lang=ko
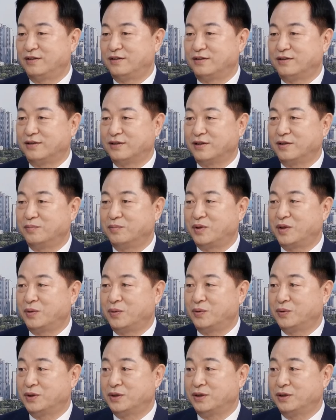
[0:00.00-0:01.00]
어,
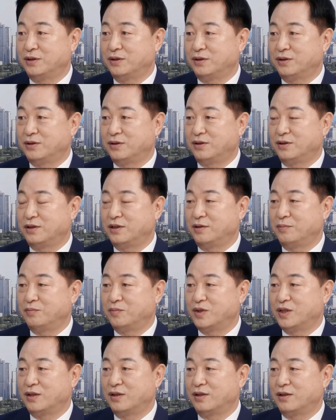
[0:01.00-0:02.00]
김태호 저
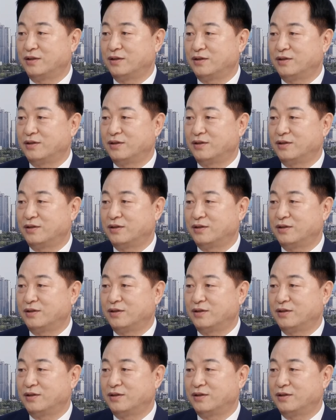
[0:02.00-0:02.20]
전임자